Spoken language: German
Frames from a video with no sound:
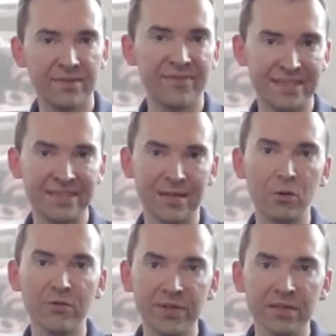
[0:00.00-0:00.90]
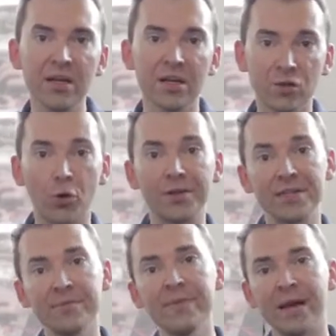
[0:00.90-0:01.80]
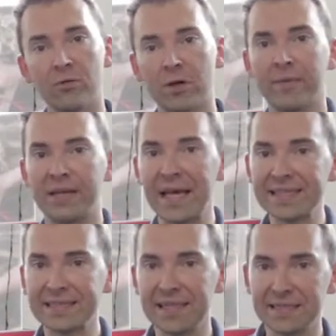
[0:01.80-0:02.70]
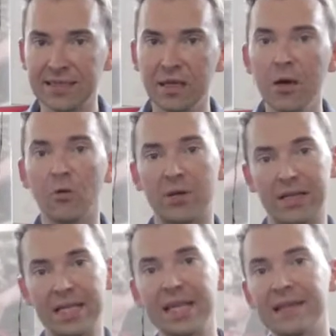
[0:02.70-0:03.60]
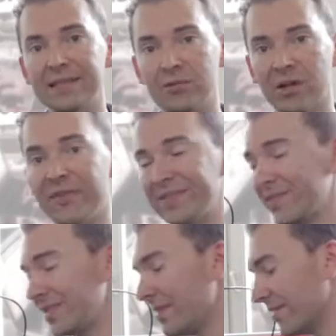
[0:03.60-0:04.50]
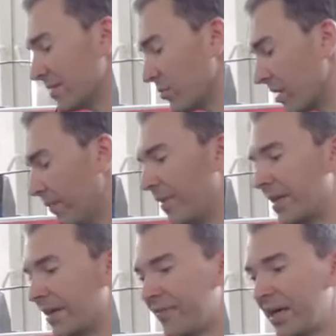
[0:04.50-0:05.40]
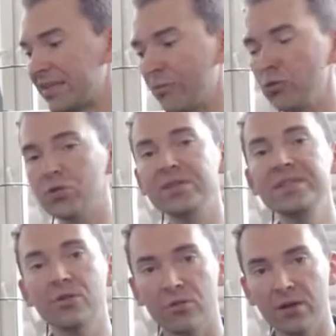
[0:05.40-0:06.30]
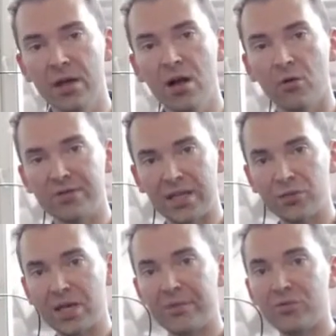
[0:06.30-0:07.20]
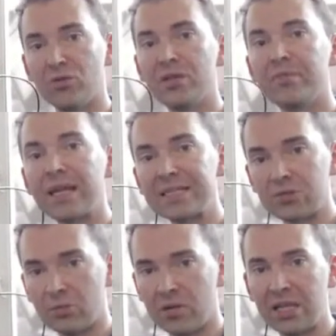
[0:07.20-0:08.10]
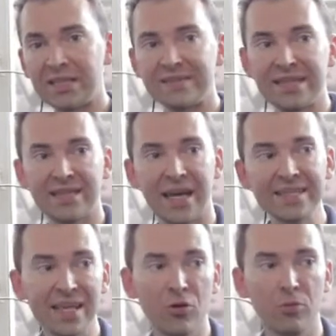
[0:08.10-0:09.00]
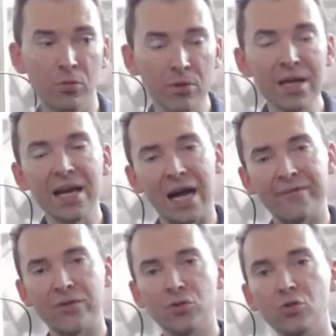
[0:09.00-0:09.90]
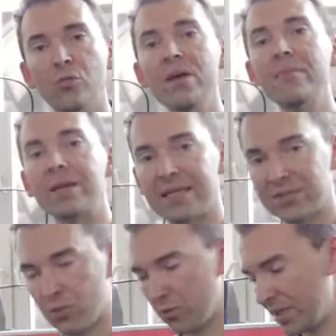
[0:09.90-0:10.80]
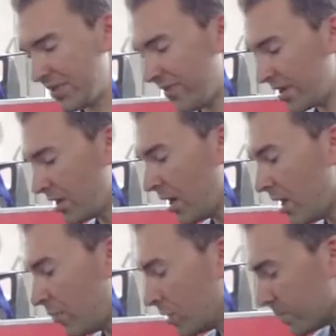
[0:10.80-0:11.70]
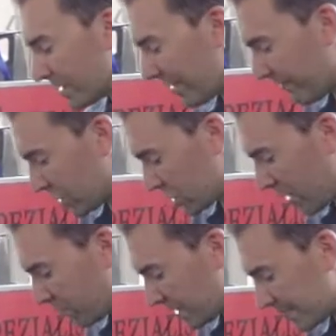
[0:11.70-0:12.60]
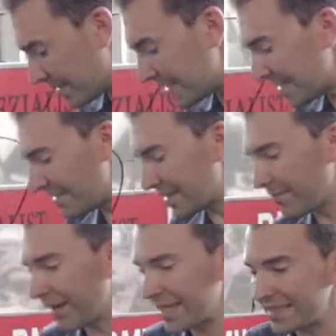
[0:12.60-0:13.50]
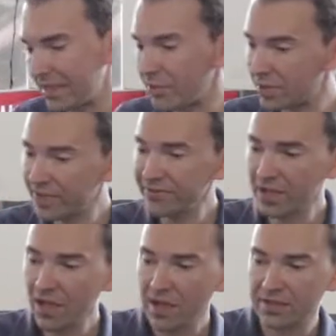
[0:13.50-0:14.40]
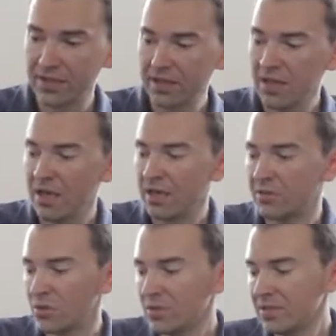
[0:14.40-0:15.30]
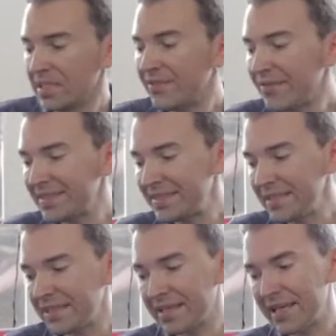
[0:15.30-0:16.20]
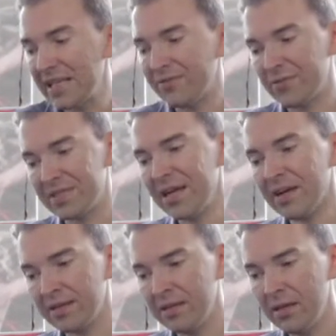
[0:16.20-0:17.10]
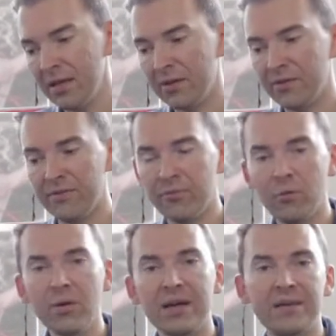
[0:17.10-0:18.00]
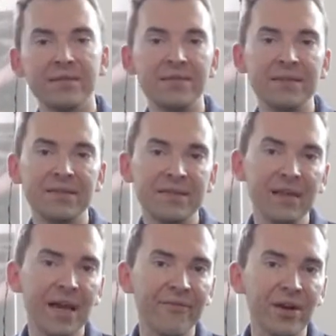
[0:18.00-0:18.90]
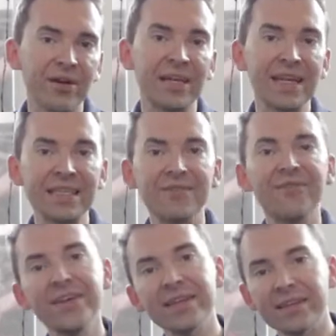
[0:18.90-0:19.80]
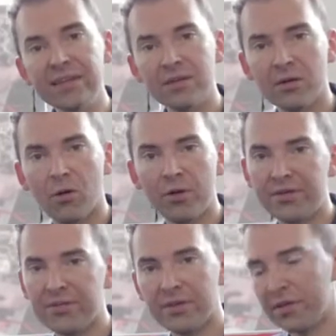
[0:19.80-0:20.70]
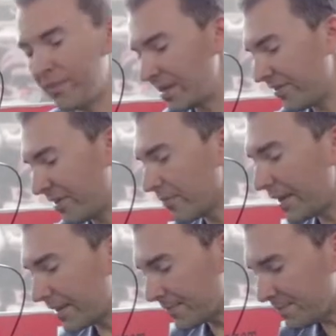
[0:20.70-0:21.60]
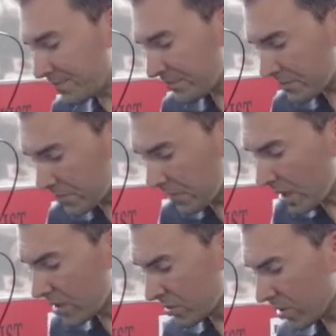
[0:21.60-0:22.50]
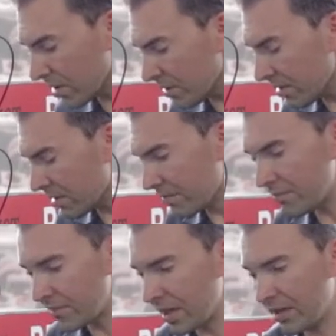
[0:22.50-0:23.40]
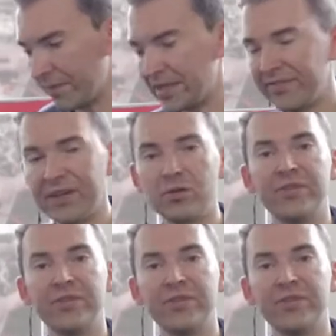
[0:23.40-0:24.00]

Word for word: was das Auto wiegt, deutlich mehr. Oder bei einer S-Klasse oder einer E-Klasse oder was weiß ich was. Oder bei einer anderen Motorisierung. Und dadurch hat man natürlich eine Belastung. Hat das Ding eine Anhängkupplung, haben wir natürlich noch mehr Belastung. Deswegen muss man einfach schauen, dass man die richtige Maßnahme trifft. Denn sonst investiert ihr Geld für Sachen, wo die einfach relativ wenig euch äh, im Endeffekt bringen, sondern ja, im Endeffekt